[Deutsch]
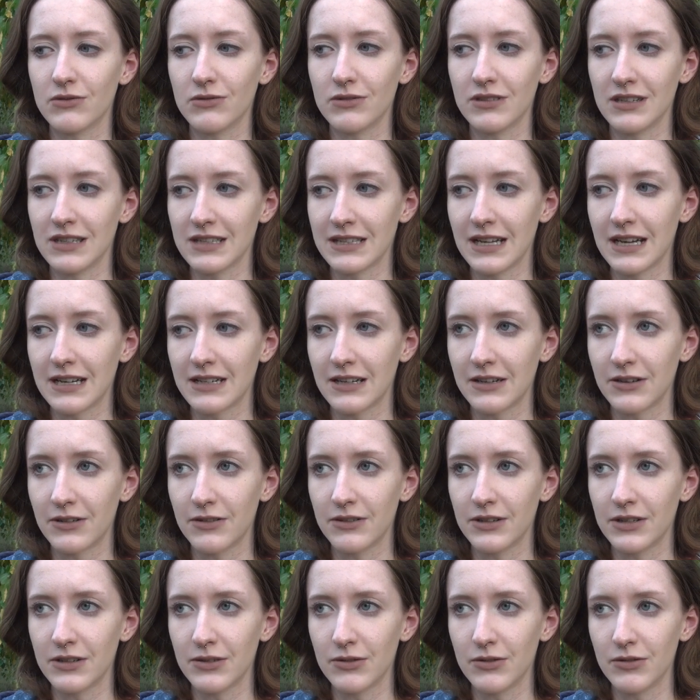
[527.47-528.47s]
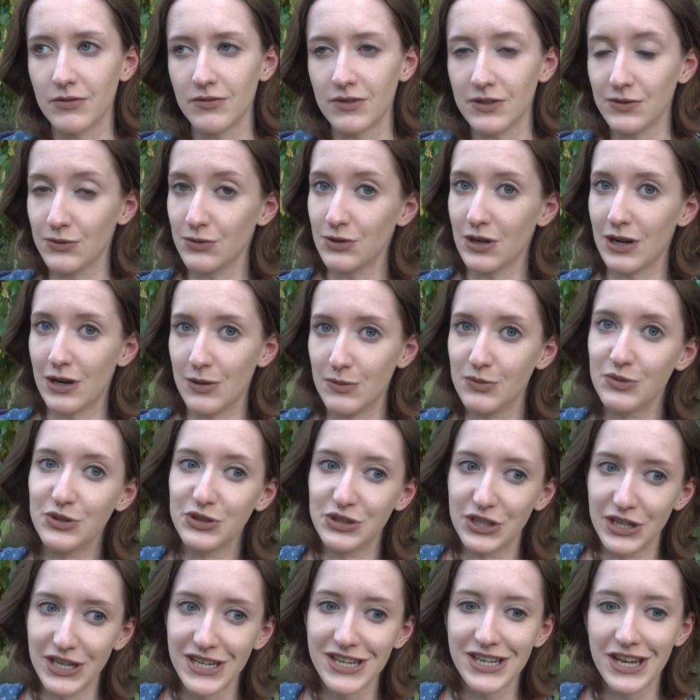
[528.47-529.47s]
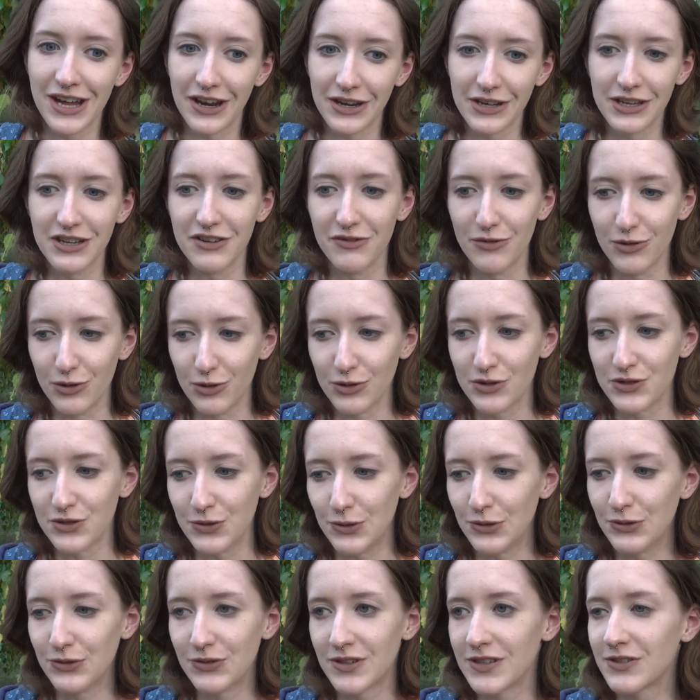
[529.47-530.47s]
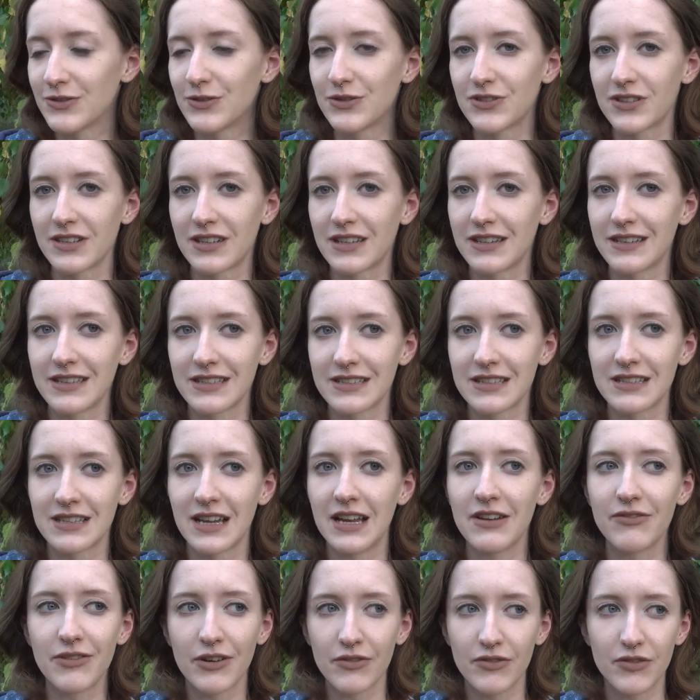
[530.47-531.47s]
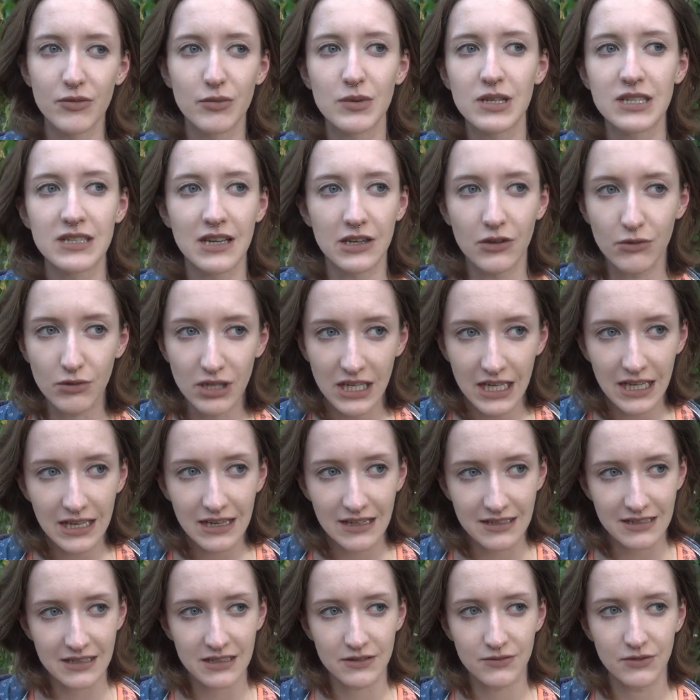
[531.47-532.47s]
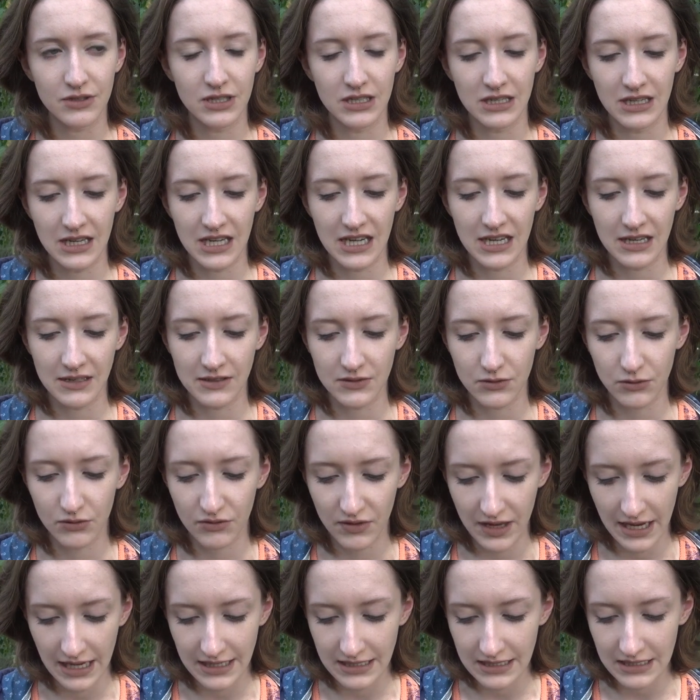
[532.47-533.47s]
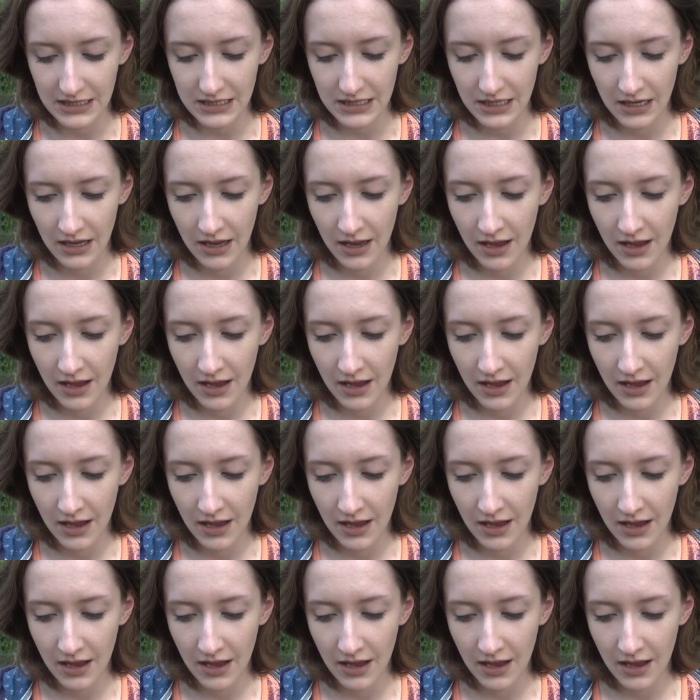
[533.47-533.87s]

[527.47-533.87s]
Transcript: Und ich sage dann auch nicht irgendwie so, glauben Sie doch nicht an die Evolution oder so, sondern das ist einfach für mich dann okay, das ist für denjenigen so fertig.